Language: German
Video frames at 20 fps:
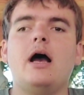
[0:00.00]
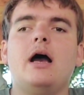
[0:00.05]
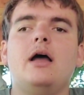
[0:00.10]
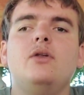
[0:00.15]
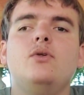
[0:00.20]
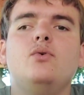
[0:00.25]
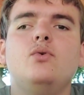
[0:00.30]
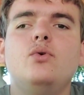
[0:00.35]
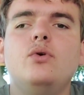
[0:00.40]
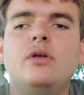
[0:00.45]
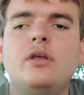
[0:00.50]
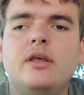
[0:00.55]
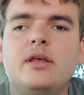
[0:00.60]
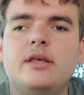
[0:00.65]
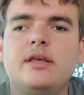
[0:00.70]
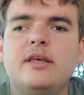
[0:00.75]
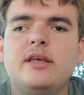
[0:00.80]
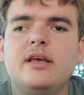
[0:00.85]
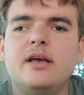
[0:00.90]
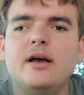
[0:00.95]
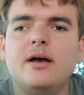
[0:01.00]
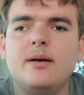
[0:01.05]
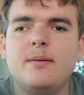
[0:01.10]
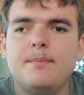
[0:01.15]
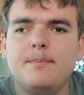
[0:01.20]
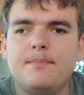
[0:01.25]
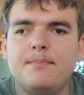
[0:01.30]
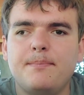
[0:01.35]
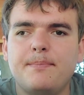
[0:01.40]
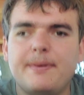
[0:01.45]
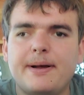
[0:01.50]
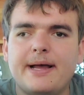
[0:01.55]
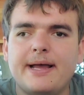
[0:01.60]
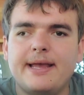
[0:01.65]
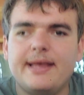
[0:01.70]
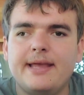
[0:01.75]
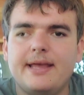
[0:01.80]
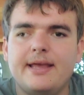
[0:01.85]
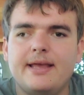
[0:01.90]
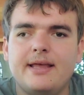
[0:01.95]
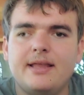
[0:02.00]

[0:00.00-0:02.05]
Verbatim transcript: Hallo hier bei